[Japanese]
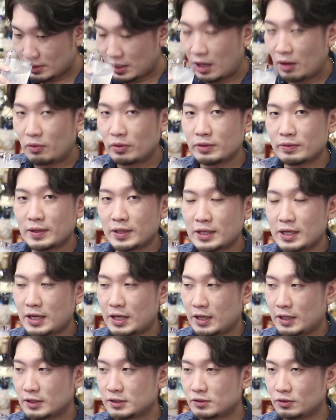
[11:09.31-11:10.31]
香りは
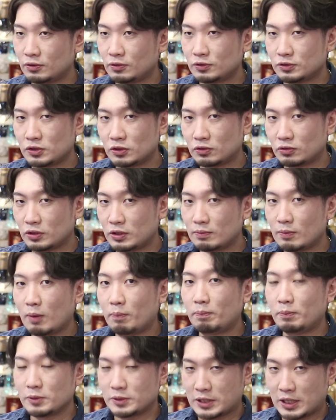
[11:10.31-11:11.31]
ね、そのちょっと
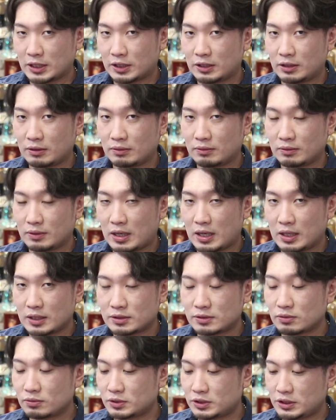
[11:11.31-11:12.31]
芋っぽさっていうの
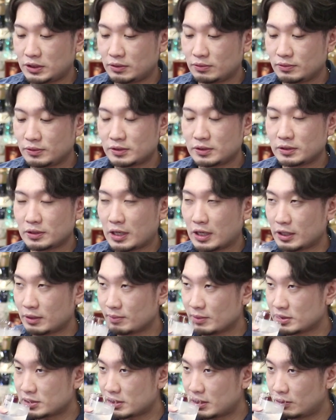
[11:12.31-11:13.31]
が少しうっすらあり
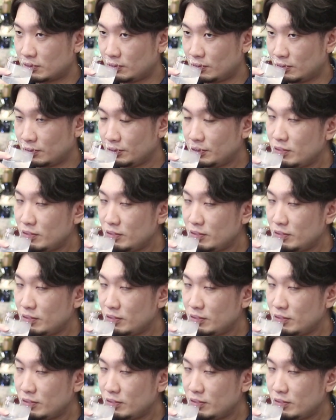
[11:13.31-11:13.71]
ますけど、